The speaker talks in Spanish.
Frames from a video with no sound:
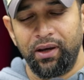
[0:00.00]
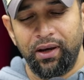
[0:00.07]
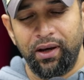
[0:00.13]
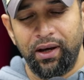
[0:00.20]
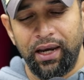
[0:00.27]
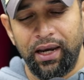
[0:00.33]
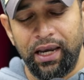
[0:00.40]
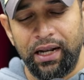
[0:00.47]

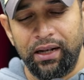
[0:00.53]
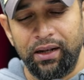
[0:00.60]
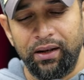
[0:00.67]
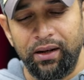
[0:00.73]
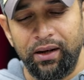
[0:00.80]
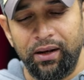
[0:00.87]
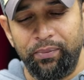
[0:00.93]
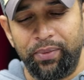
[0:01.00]

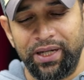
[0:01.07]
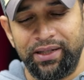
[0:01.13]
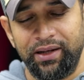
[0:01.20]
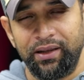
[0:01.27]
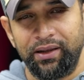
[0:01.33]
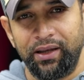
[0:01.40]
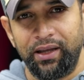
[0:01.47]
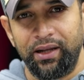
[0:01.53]
el
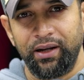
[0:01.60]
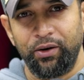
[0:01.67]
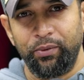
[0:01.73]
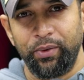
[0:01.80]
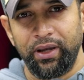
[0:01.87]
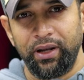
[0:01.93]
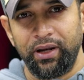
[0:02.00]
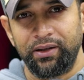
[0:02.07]
presidente Danilo
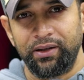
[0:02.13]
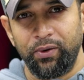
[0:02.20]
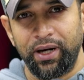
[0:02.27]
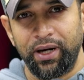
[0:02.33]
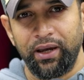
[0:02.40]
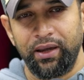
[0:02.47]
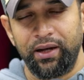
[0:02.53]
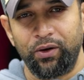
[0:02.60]
Medina se iba a
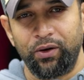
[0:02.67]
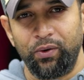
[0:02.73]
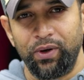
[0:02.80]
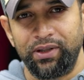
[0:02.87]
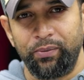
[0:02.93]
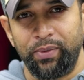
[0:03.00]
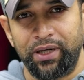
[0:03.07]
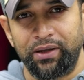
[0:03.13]
quedar con ese
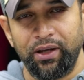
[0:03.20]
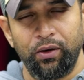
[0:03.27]
partido.